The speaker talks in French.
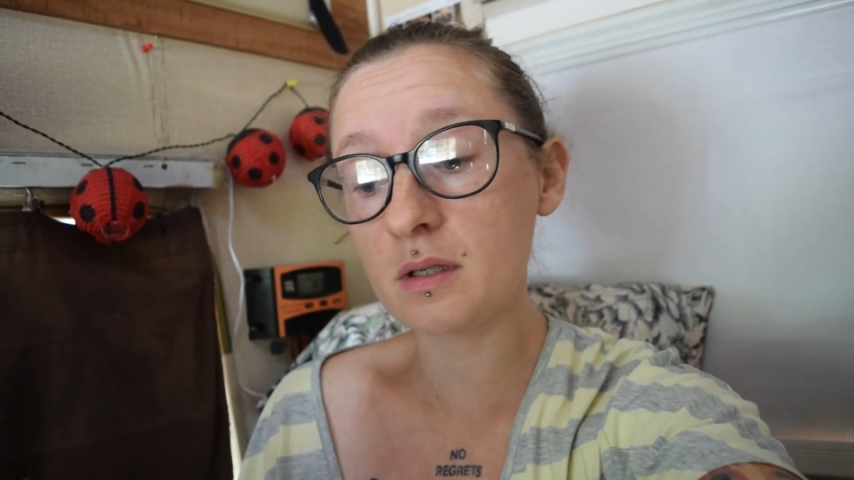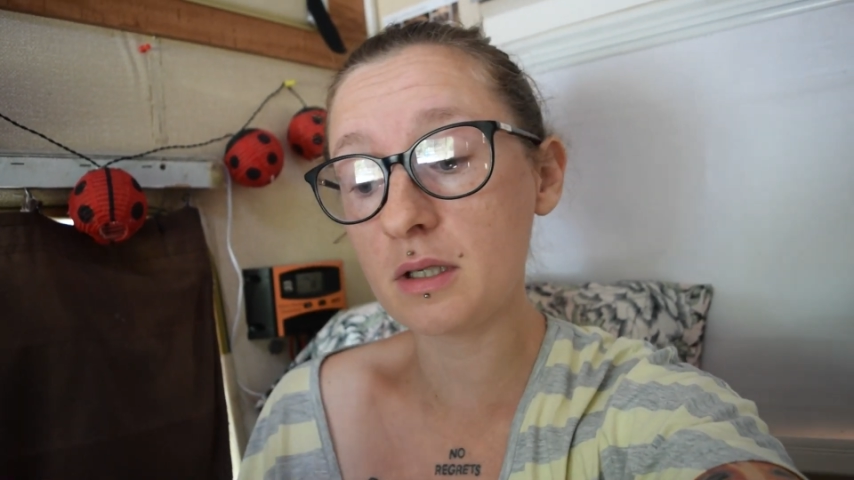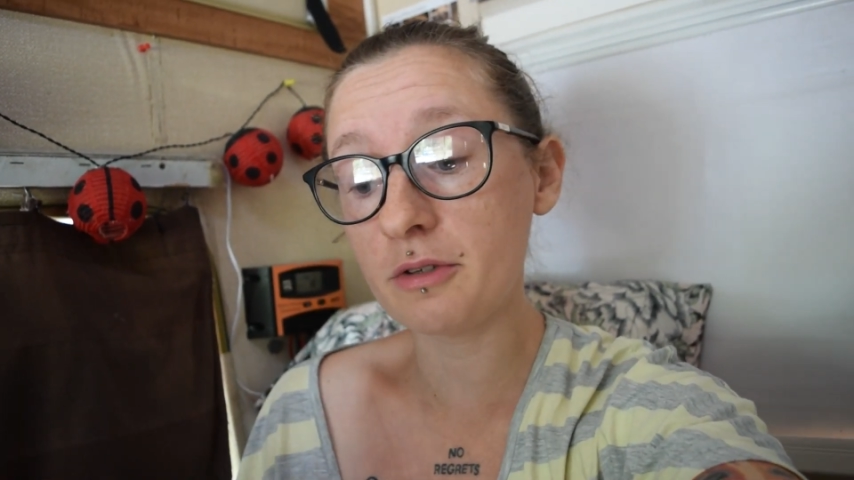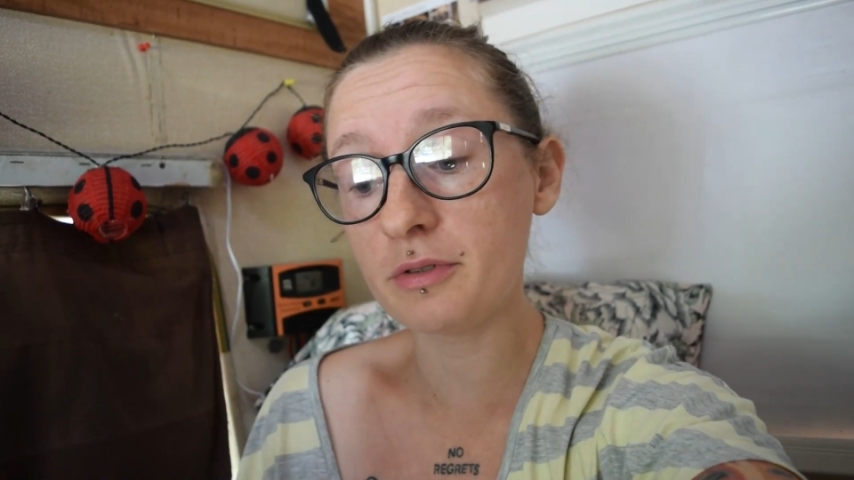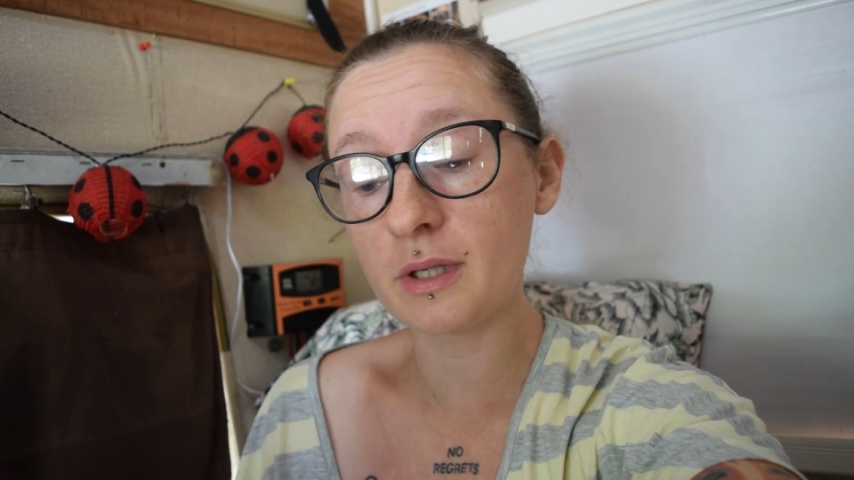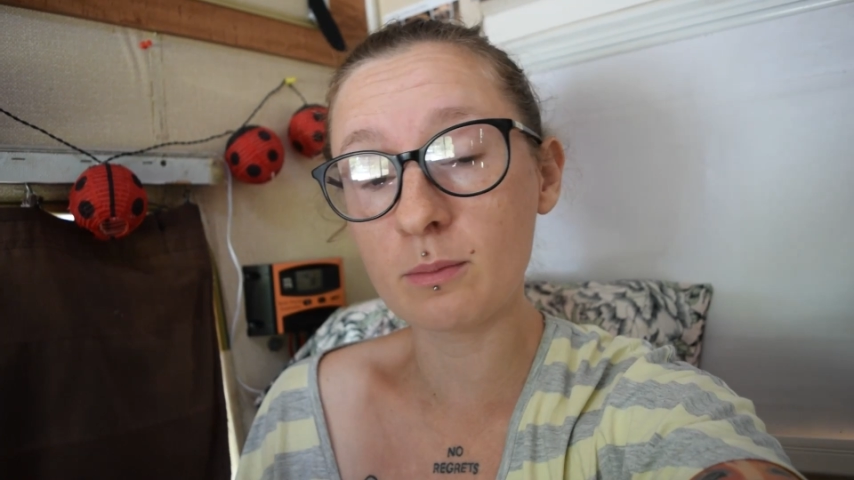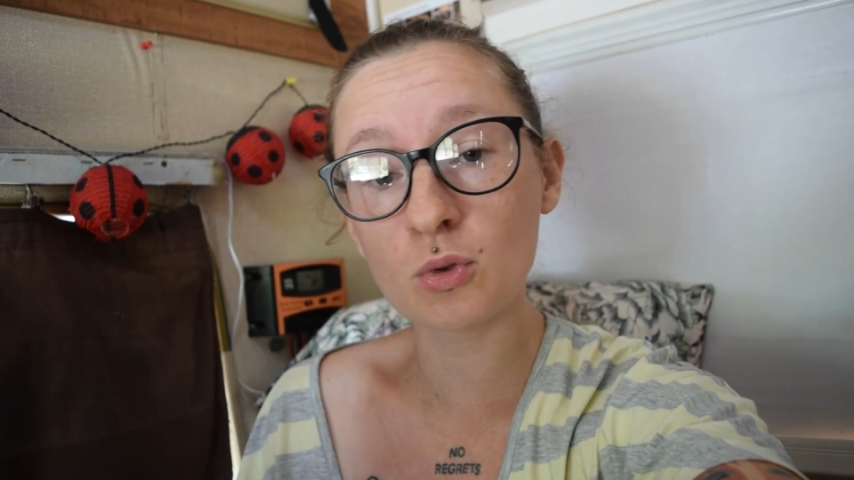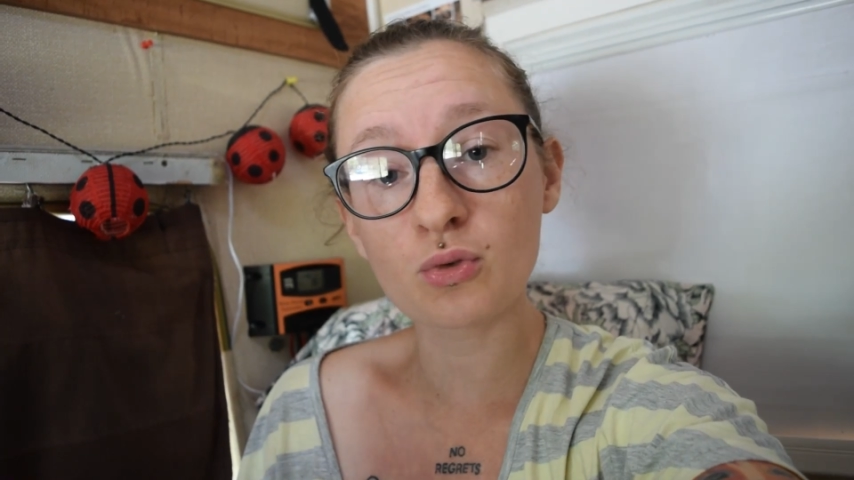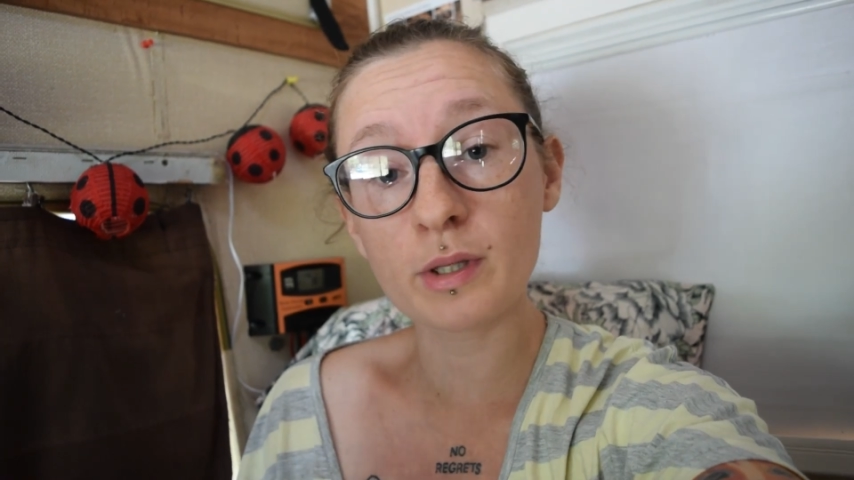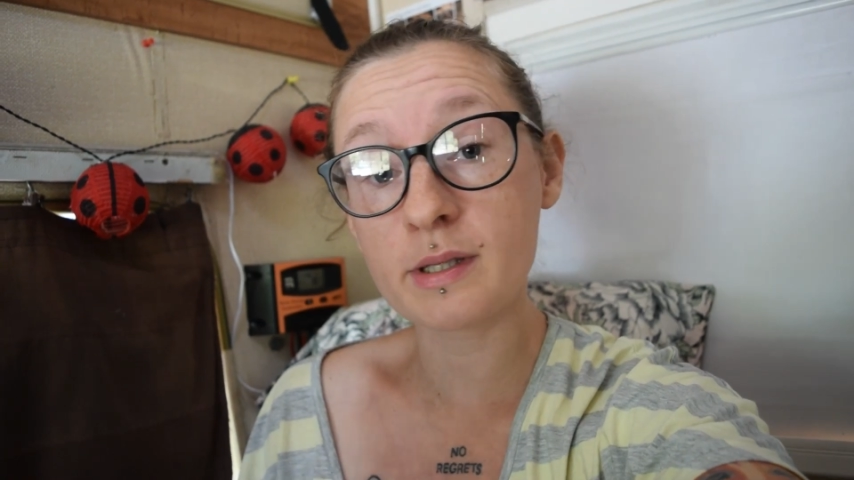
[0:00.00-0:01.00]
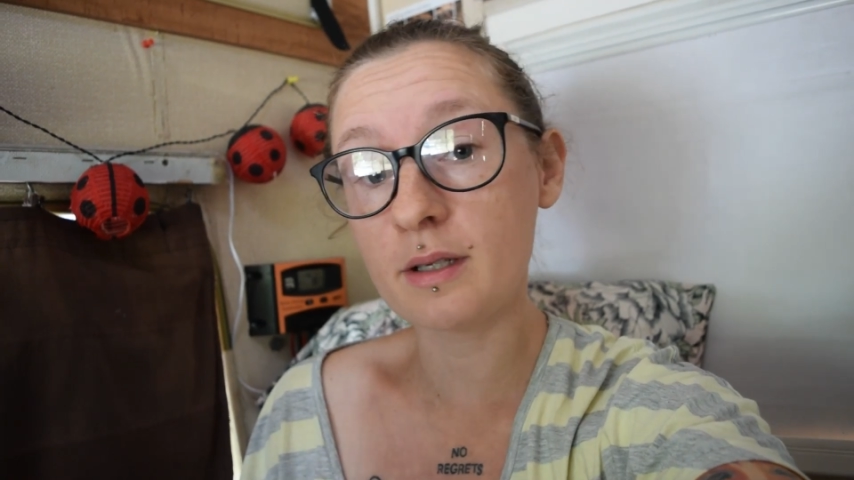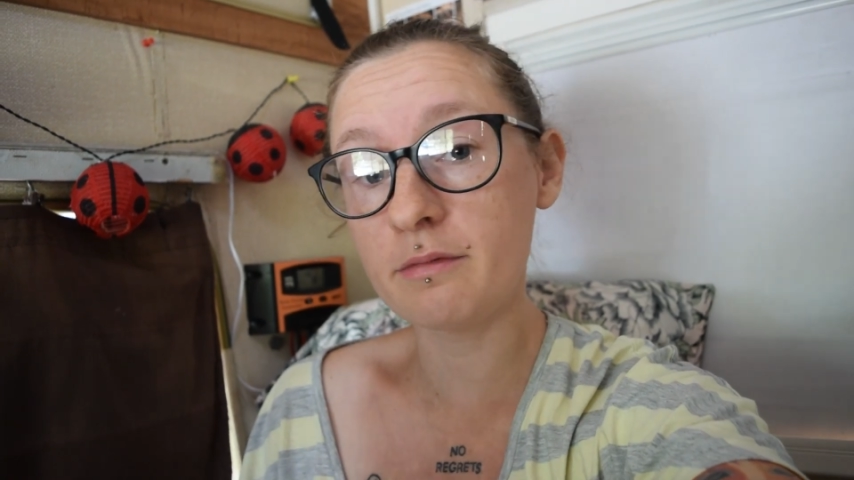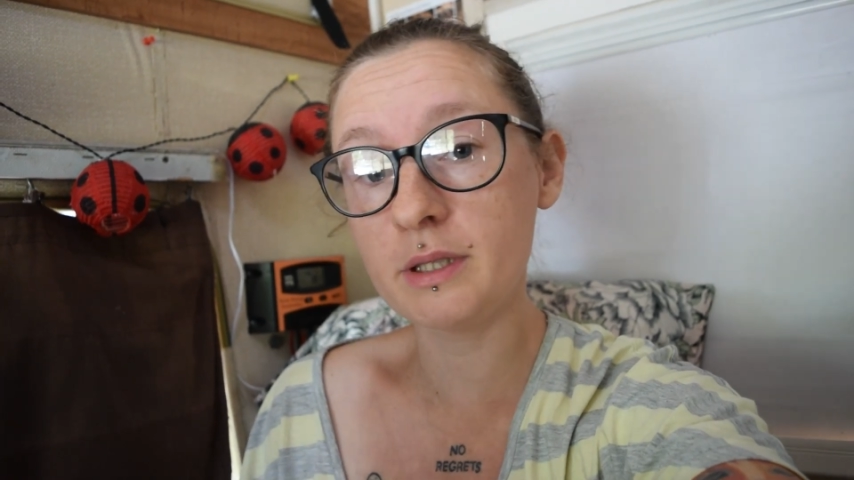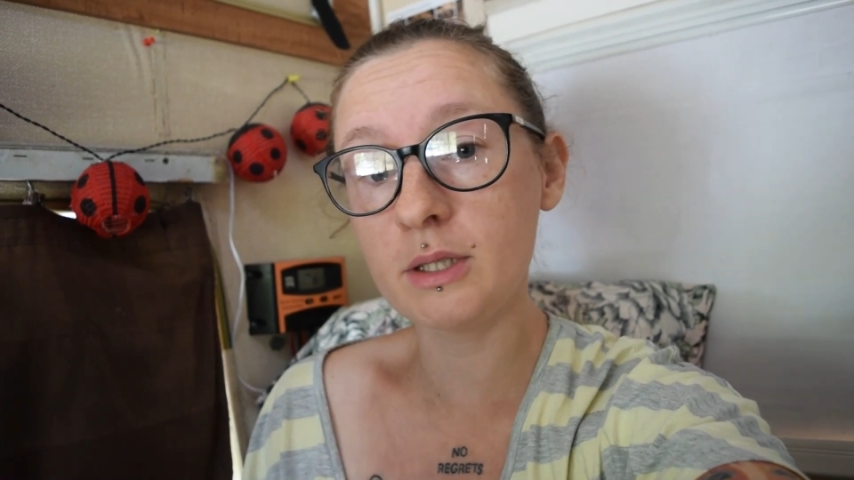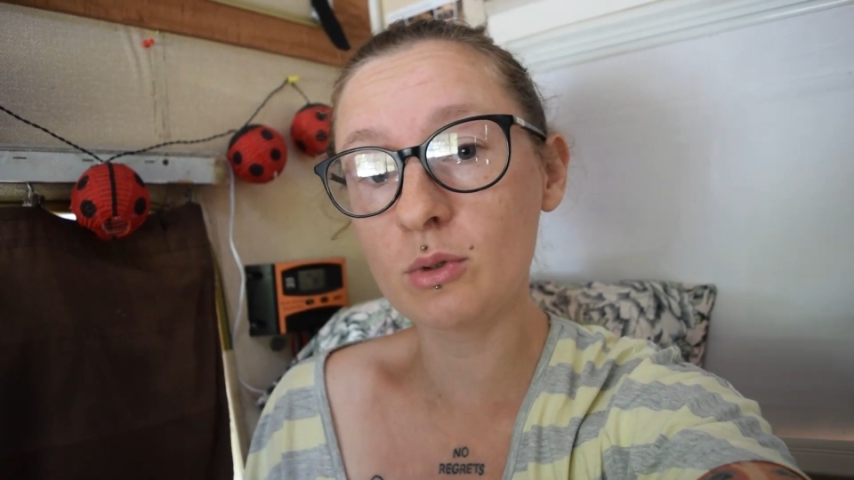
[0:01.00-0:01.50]
Et finalement, je crois que c'est la
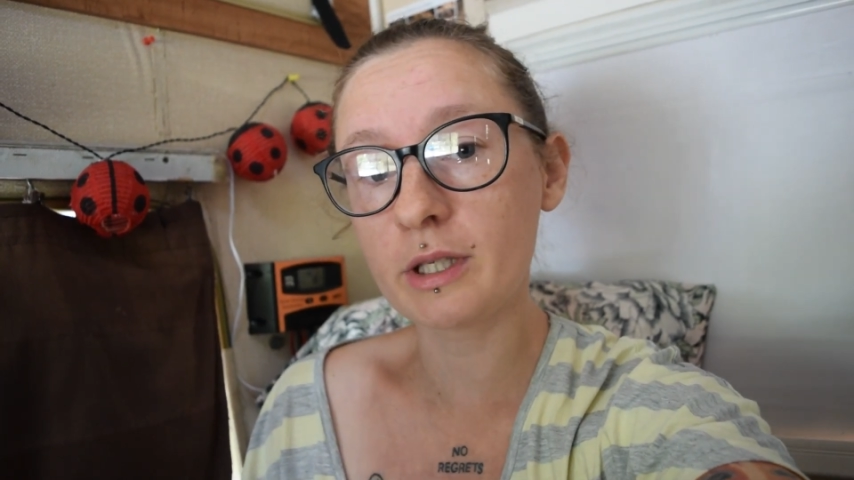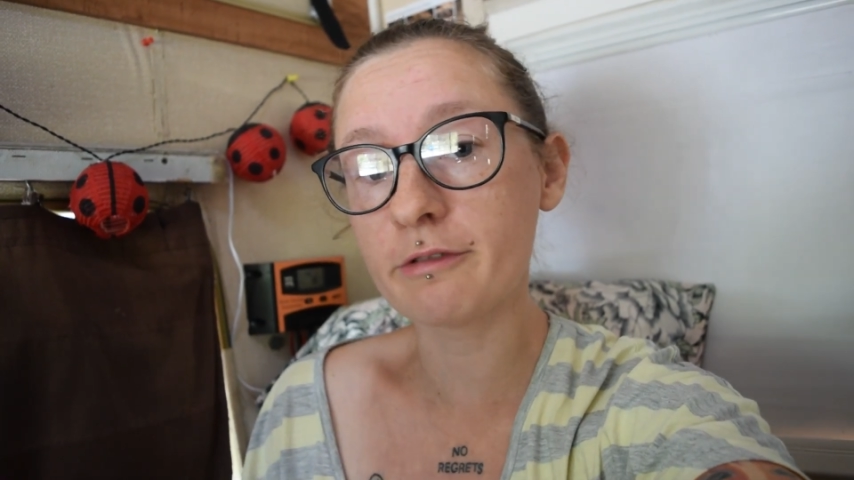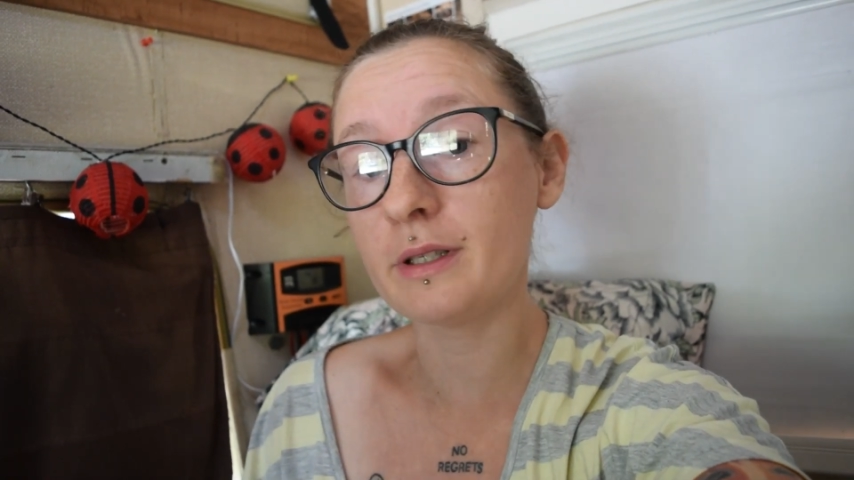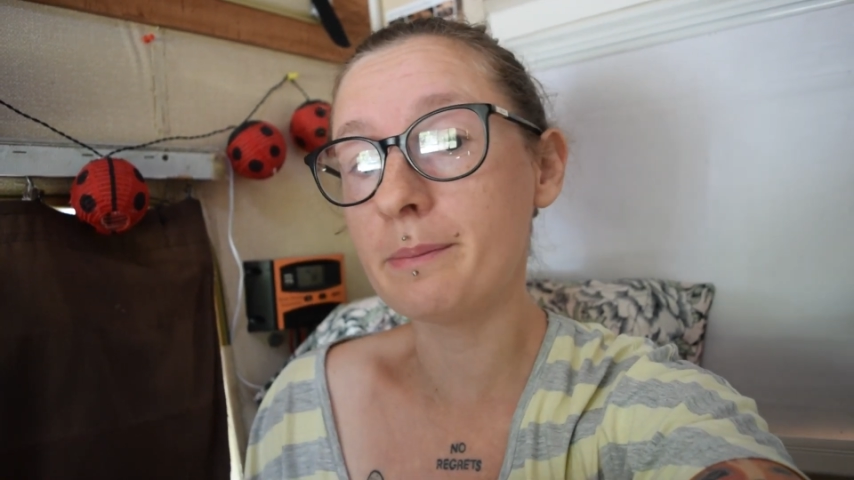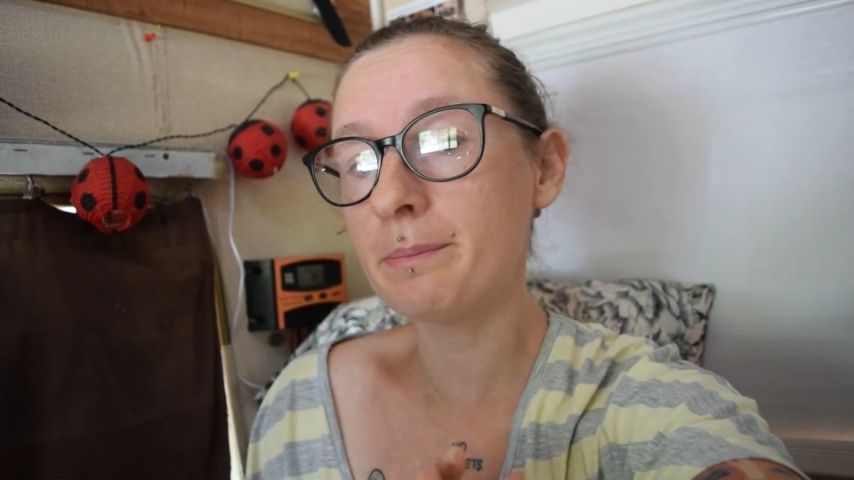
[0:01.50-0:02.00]
vidéo qui a fait les